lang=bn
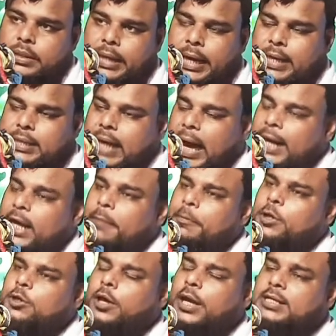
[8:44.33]
এই দাড়ির
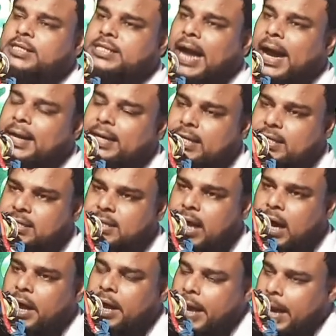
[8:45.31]
ভিতরে
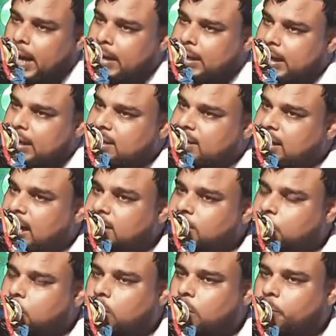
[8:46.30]
সায়েন্টিস্টরা একটা রিসার্চ
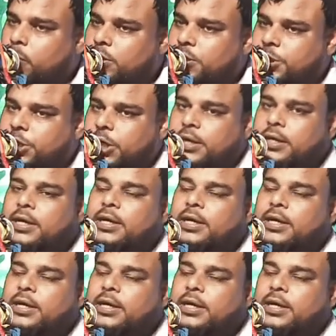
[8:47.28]
করে বলছে